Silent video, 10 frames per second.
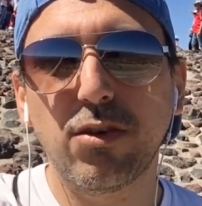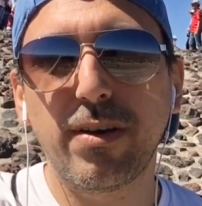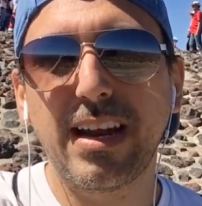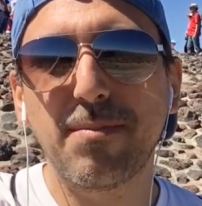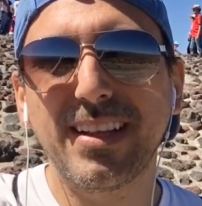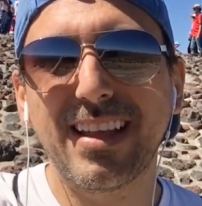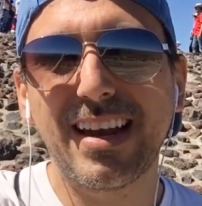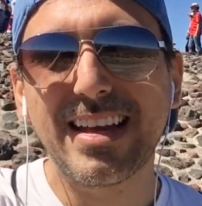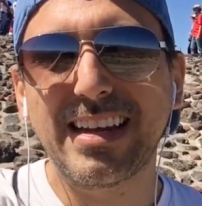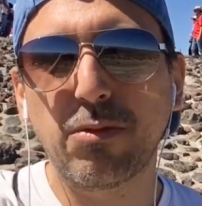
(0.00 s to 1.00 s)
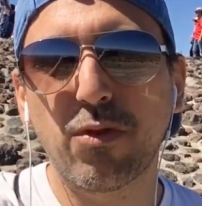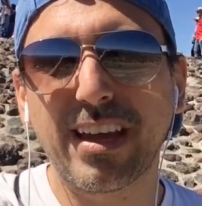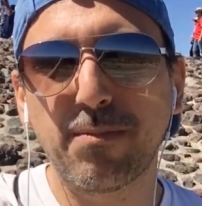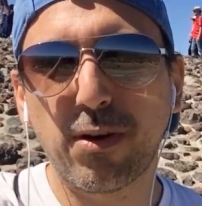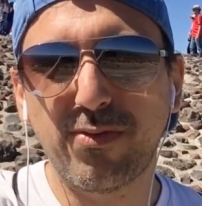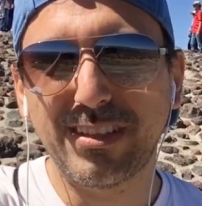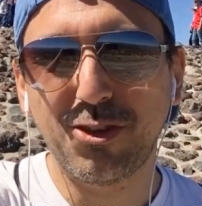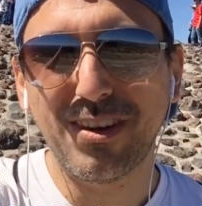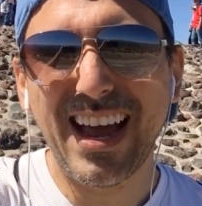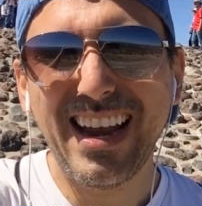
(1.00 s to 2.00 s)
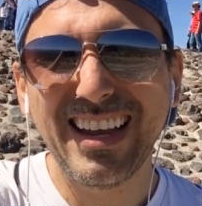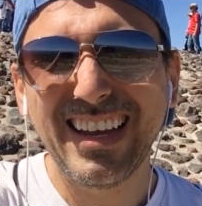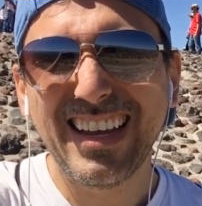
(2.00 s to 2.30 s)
sobre la mentalidad de networker profesional